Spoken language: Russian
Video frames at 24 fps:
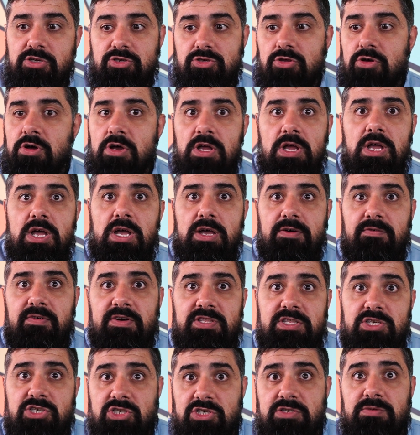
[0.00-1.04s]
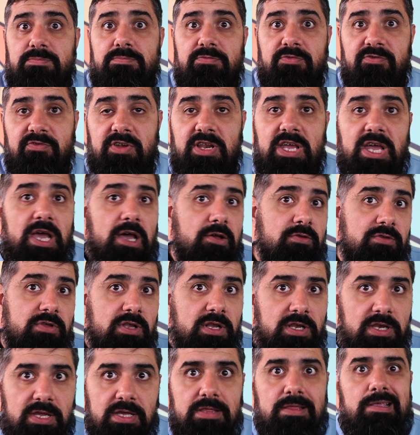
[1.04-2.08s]
что ватажи влияют или
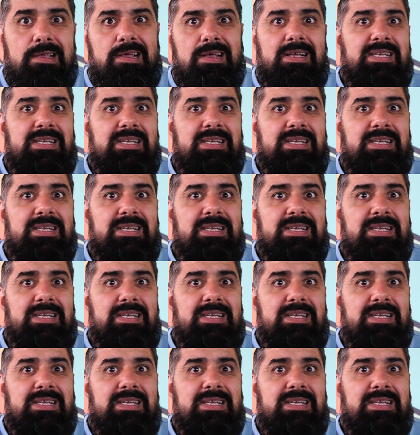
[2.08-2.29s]
нет,